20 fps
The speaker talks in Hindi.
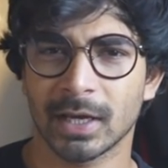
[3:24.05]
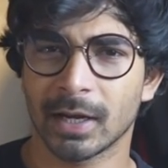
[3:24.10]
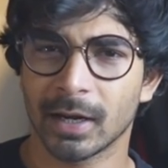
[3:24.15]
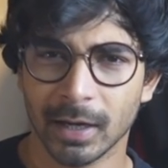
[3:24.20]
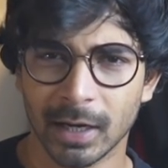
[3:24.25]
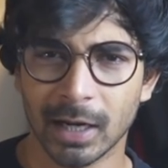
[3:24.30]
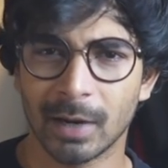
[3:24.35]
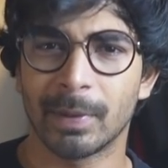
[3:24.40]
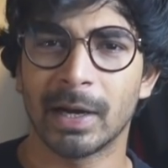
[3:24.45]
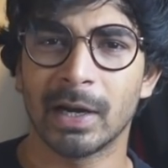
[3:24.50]
सारा
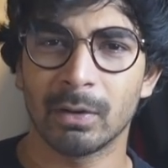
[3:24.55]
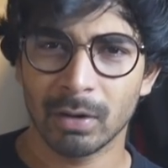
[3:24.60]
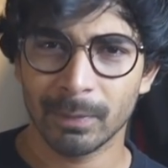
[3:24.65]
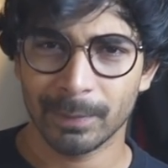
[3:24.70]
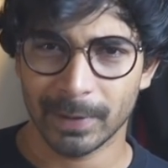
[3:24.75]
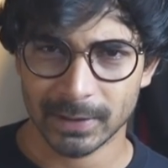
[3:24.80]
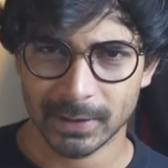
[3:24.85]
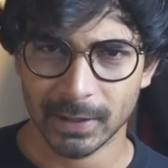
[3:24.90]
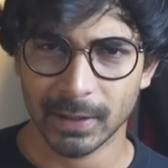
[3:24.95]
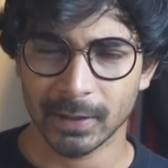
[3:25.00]
कमाया हुआ
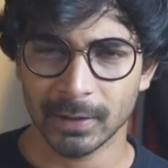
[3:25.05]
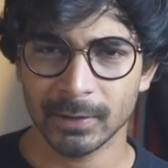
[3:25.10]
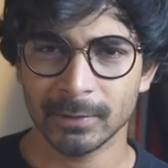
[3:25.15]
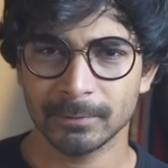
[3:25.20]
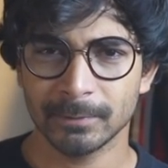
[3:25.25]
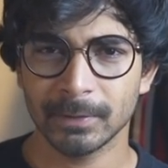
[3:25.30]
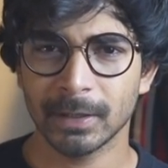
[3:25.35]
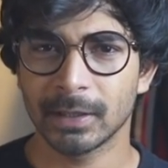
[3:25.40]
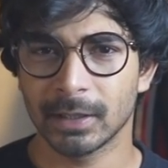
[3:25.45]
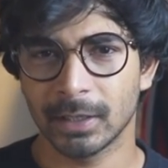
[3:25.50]
पैसा ना
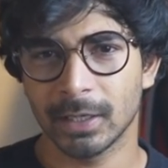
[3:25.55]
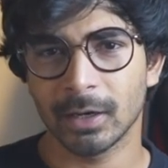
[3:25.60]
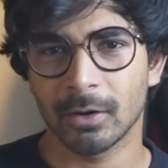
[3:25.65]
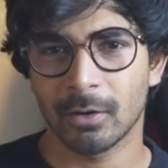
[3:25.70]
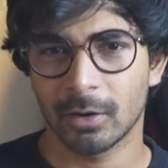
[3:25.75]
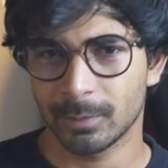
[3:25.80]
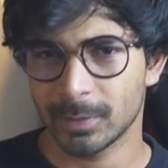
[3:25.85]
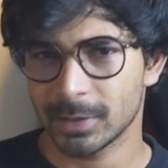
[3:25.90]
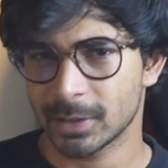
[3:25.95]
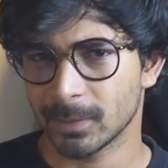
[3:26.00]
इनके
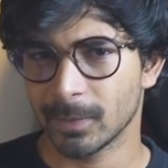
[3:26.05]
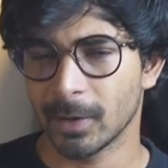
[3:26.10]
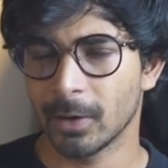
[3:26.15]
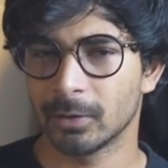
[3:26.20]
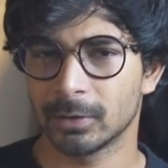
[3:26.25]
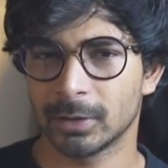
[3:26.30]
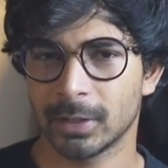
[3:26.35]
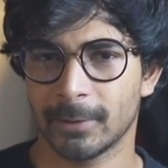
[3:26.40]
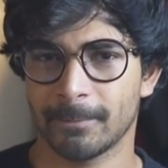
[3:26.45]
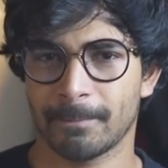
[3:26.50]
अकाउंट में जमा
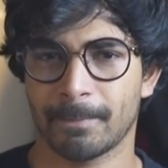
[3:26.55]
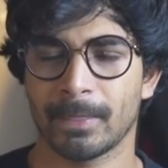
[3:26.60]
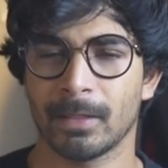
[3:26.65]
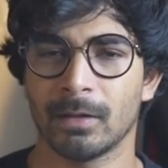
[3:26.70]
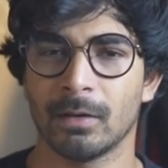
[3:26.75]
होता है